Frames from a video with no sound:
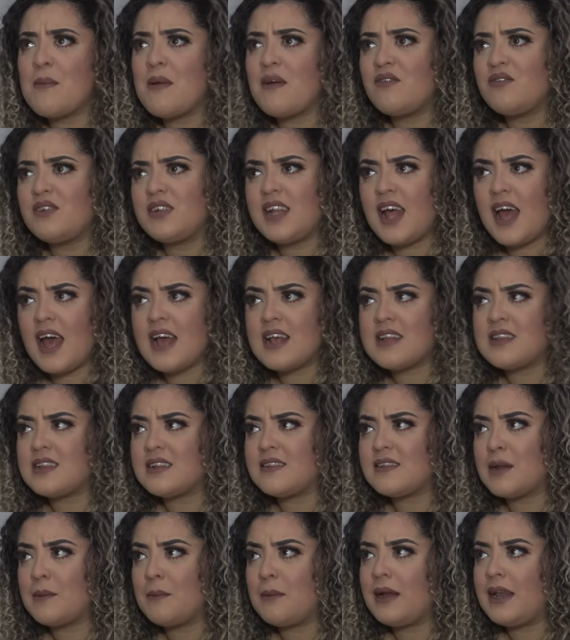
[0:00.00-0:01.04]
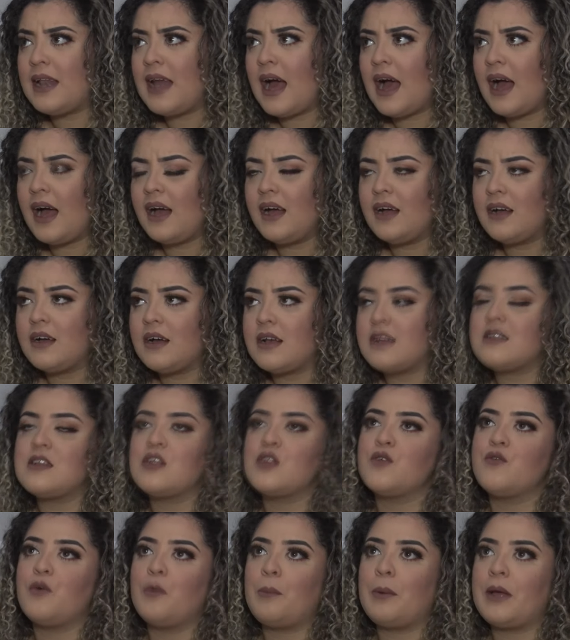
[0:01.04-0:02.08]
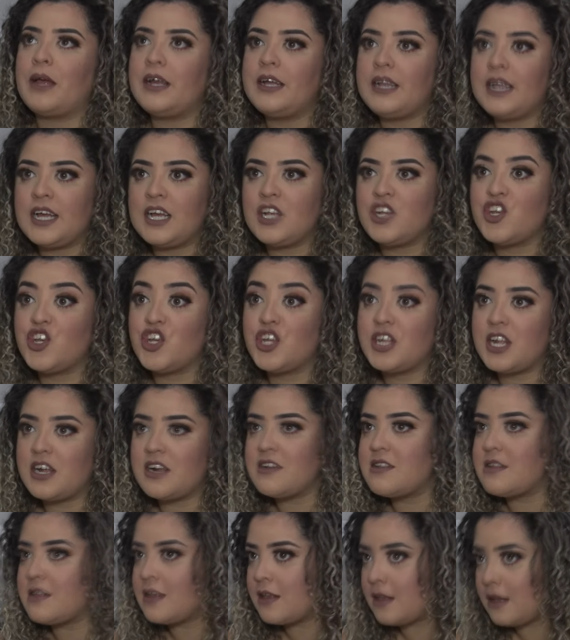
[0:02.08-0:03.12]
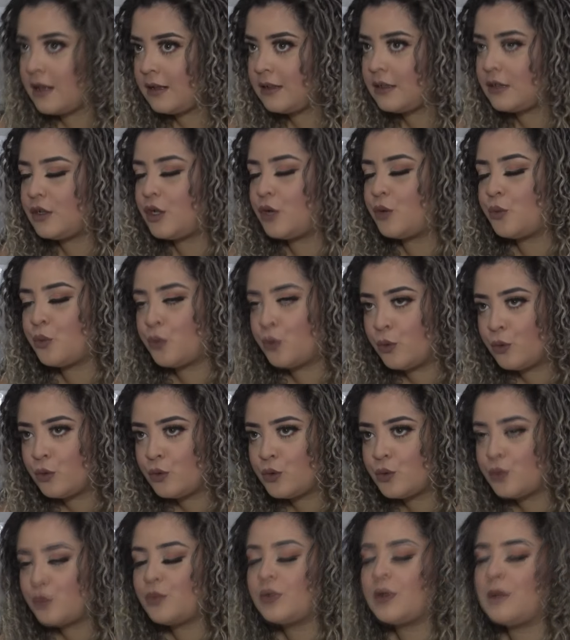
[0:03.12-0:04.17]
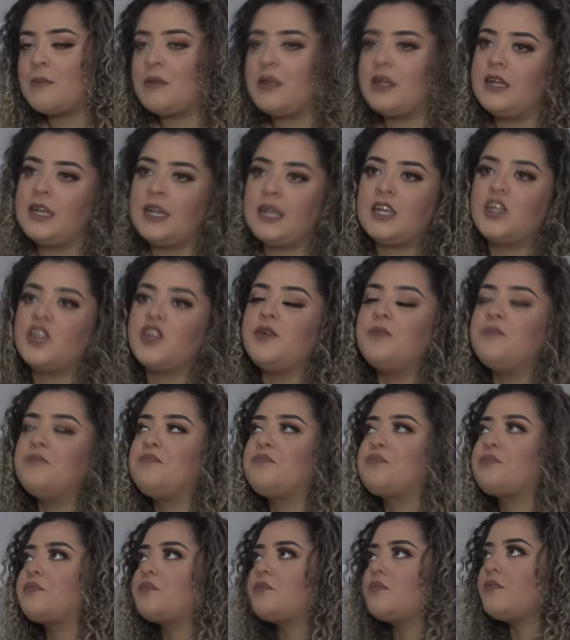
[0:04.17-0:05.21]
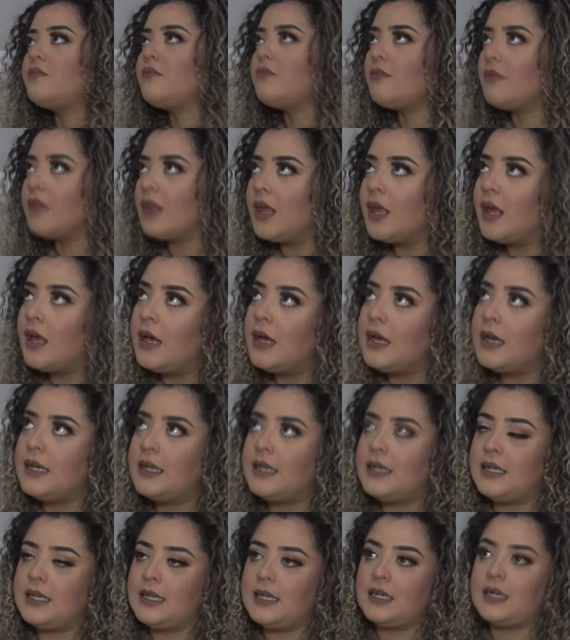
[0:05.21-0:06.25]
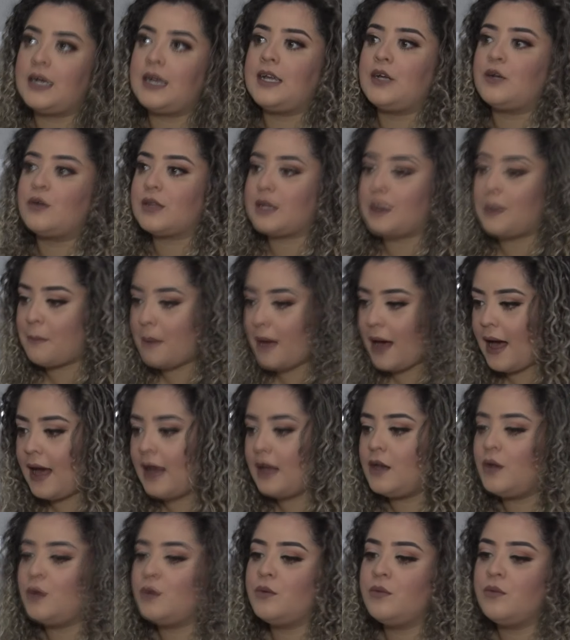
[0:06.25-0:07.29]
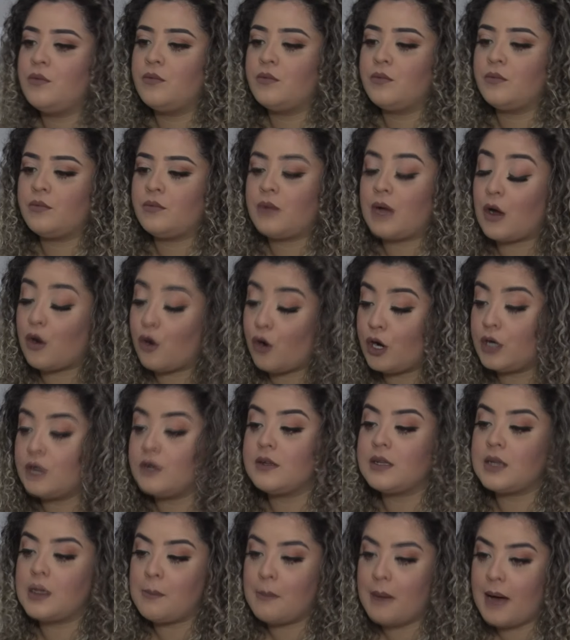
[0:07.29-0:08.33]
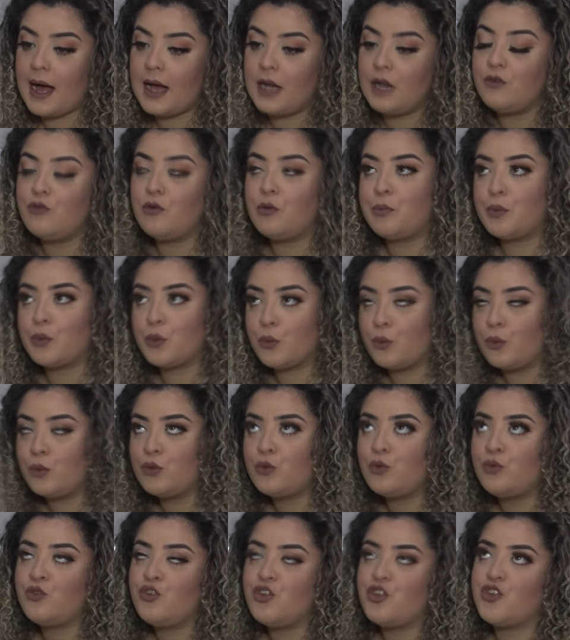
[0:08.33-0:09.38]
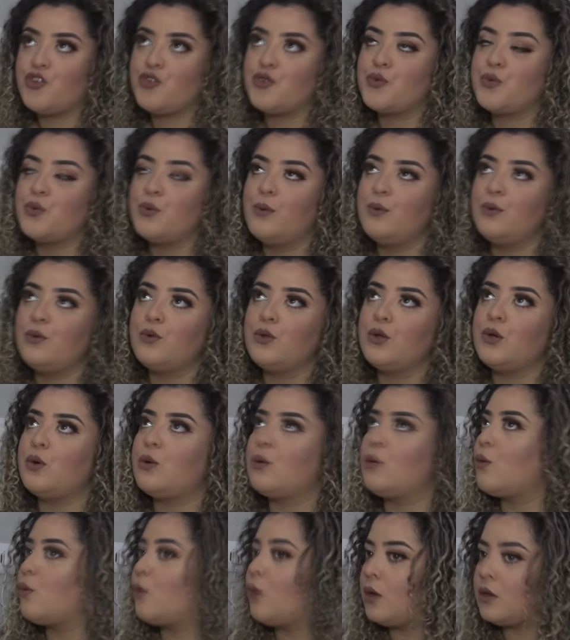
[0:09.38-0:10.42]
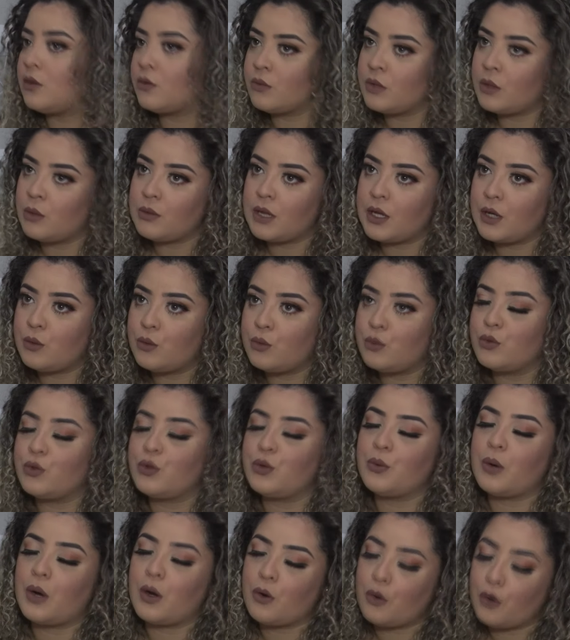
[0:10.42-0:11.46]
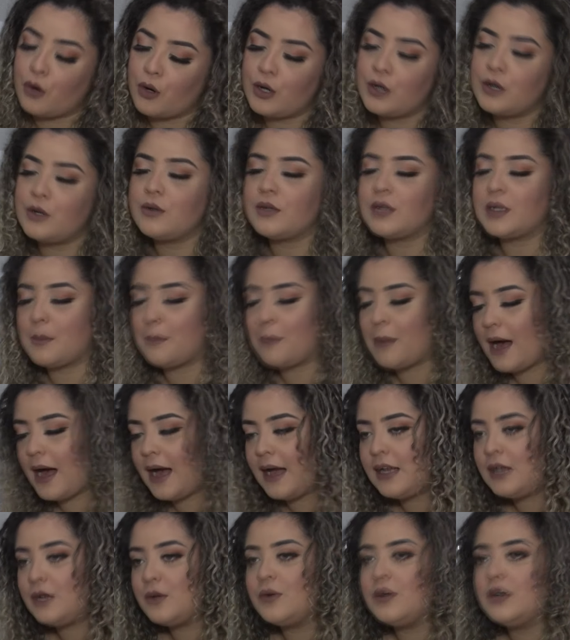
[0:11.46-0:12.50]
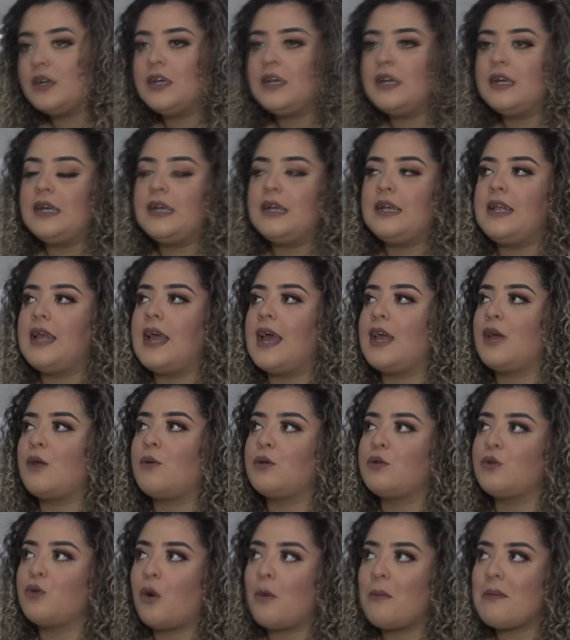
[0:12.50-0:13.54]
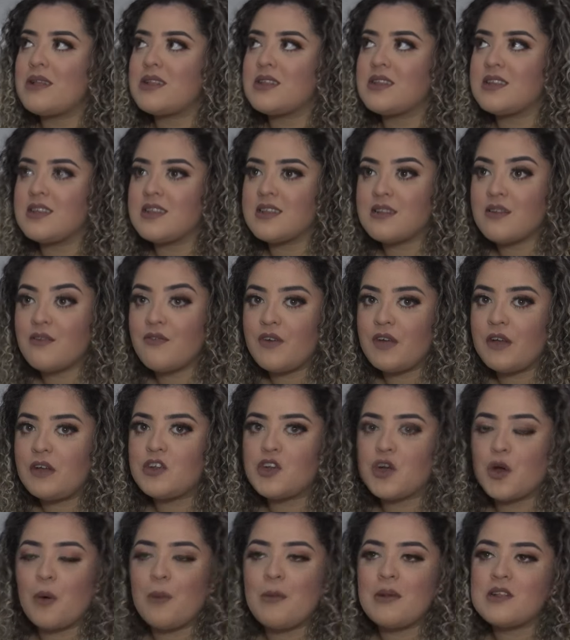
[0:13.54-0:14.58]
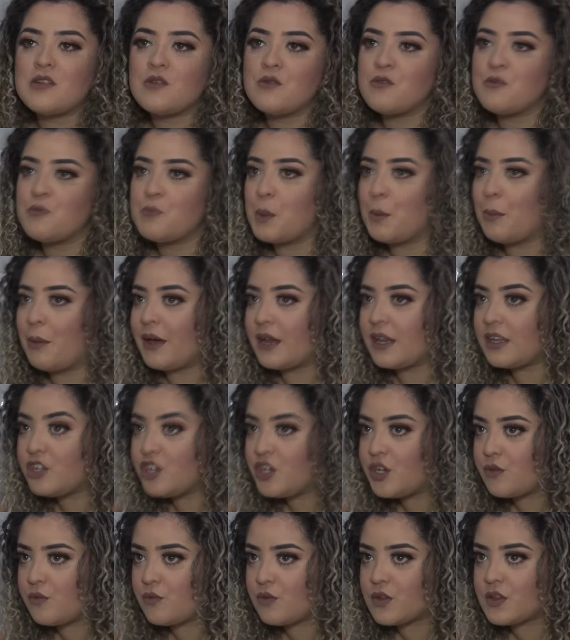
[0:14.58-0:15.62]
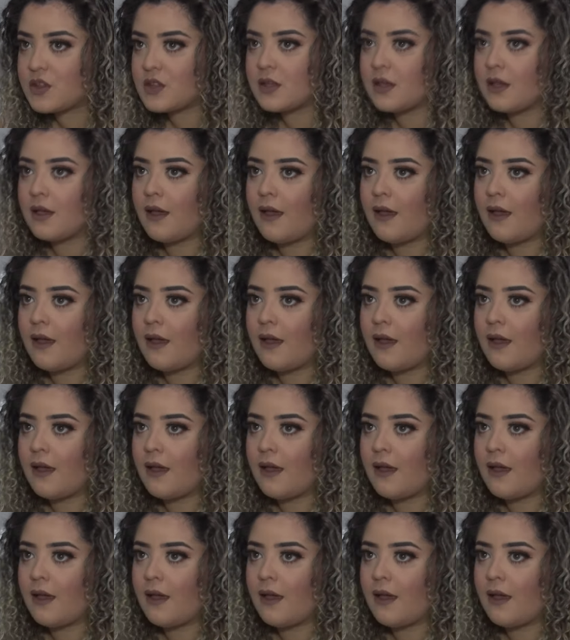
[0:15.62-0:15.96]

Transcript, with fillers: a minha vida é essa, trabalhar. Às vezes eu vou para a igreja, de terça e quinta eu tenho um culto na minha igreja. E aí eu trabalho, acordo, trabalho, vou pro culto no dias de culto, e, ou quando não tem culto, eu acordo, trabalho. E aí quando começa sexta-feira já começam nos preparativos,